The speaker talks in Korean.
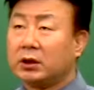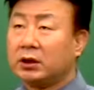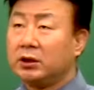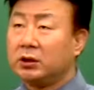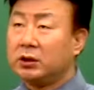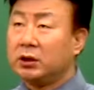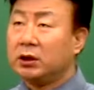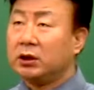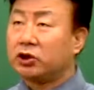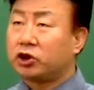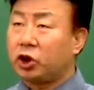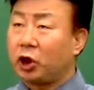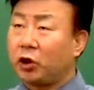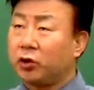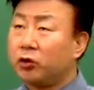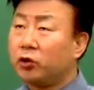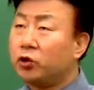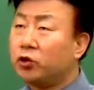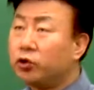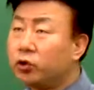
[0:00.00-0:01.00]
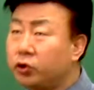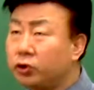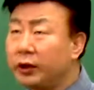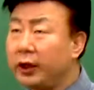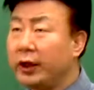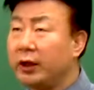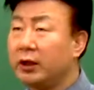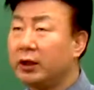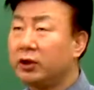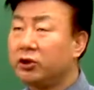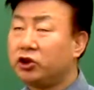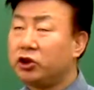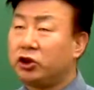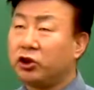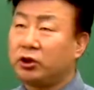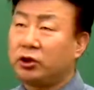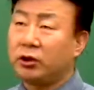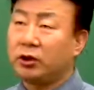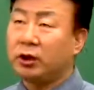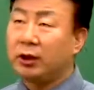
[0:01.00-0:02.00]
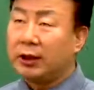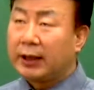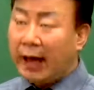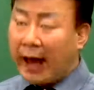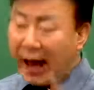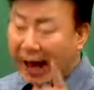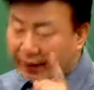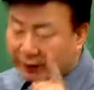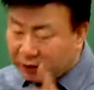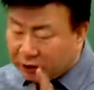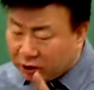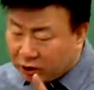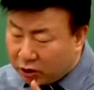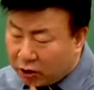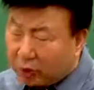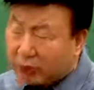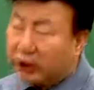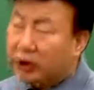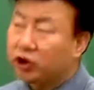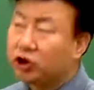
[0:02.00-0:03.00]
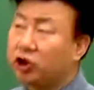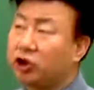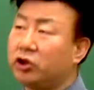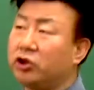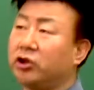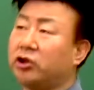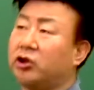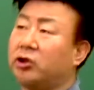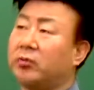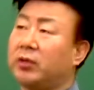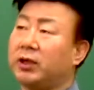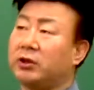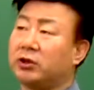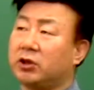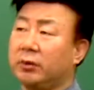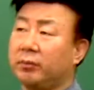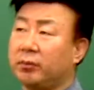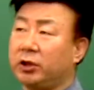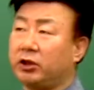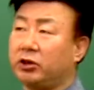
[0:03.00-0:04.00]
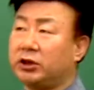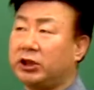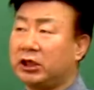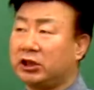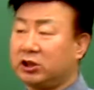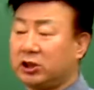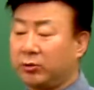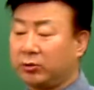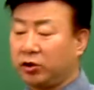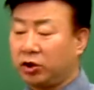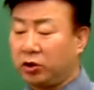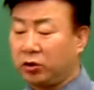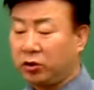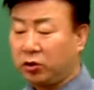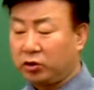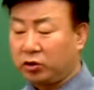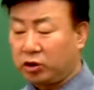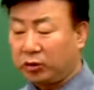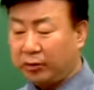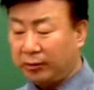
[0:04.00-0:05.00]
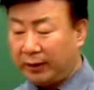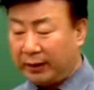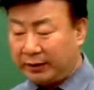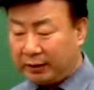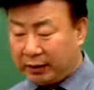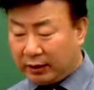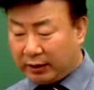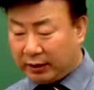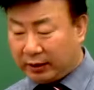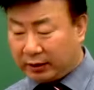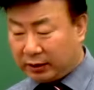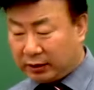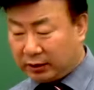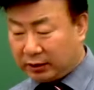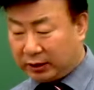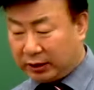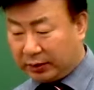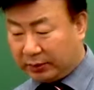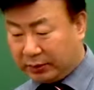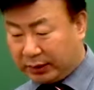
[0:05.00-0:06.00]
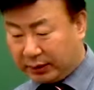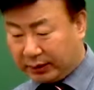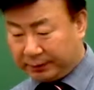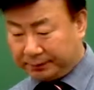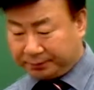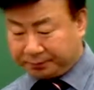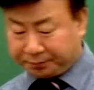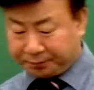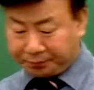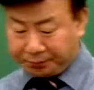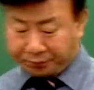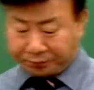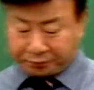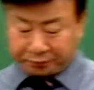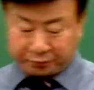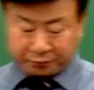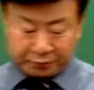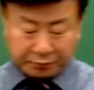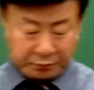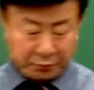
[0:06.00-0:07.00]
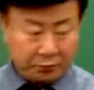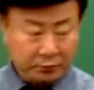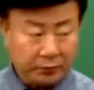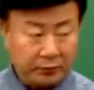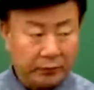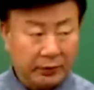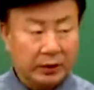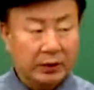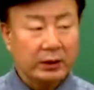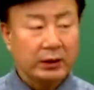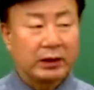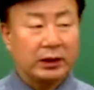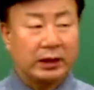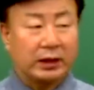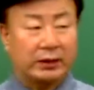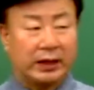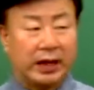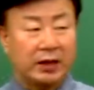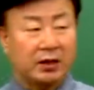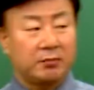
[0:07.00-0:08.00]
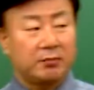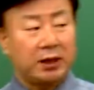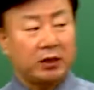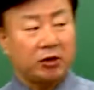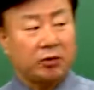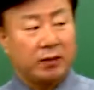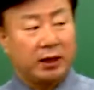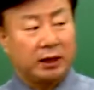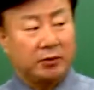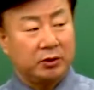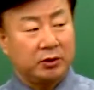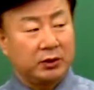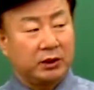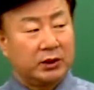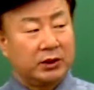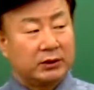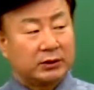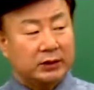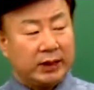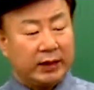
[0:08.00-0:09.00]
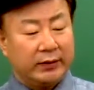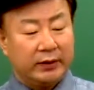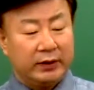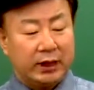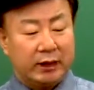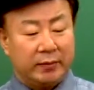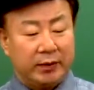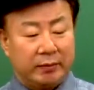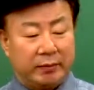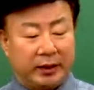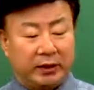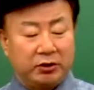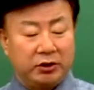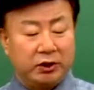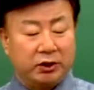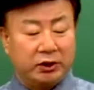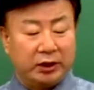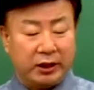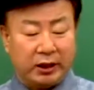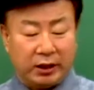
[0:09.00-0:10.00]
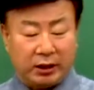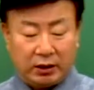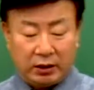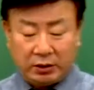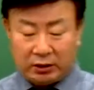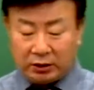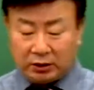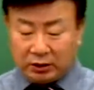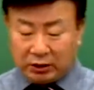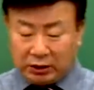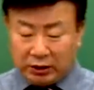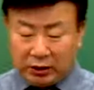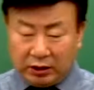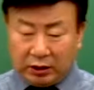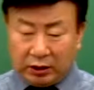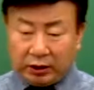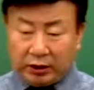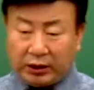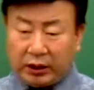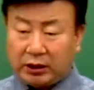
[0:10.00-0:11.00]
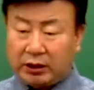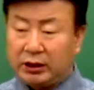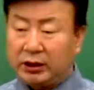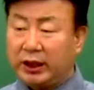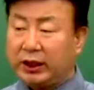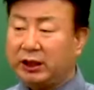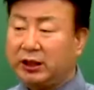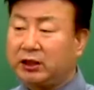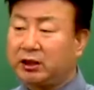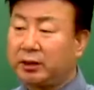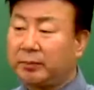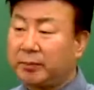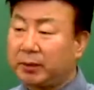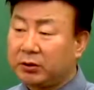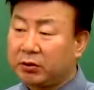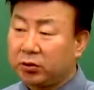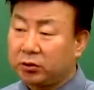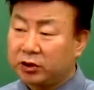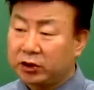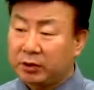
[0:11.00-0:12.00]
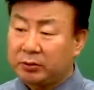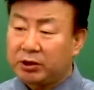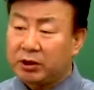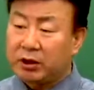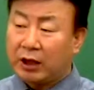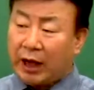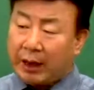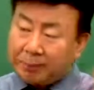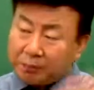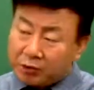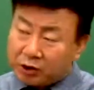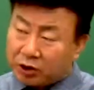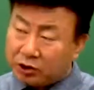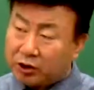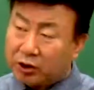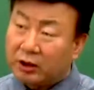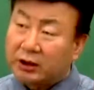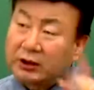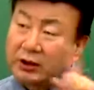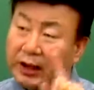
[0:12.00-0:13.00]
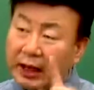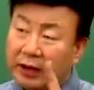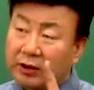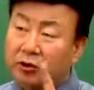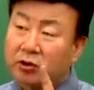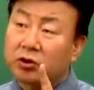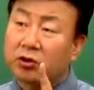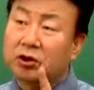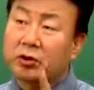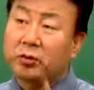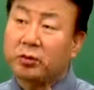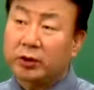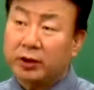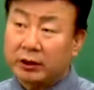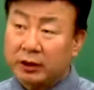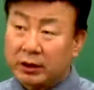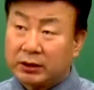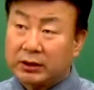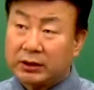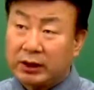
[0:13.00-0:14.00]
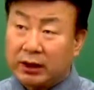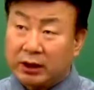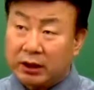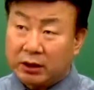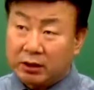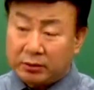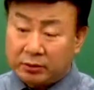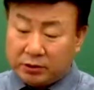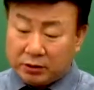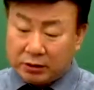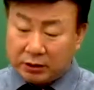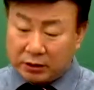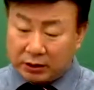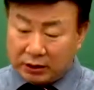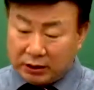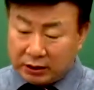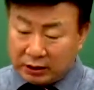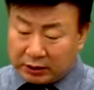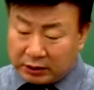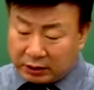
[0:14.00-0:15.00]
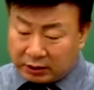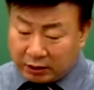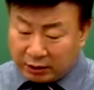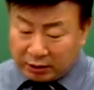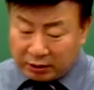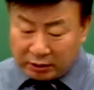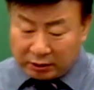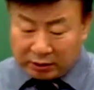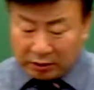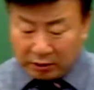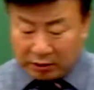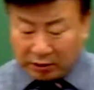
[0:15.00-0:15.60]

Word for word: 그 전후에 취득을 한 건의 취득으로 봐서 면세점 적용 여부 판단하겠다 그 얘기입니다. 그러니까 다른 말로 말하면 산 다음에 몇 년 이내에 1년 이내 그의 인접한 토지 사면 이걸 합쳐서 한 건으로 보겠다 그 얘기 여러분 이해하셨어요?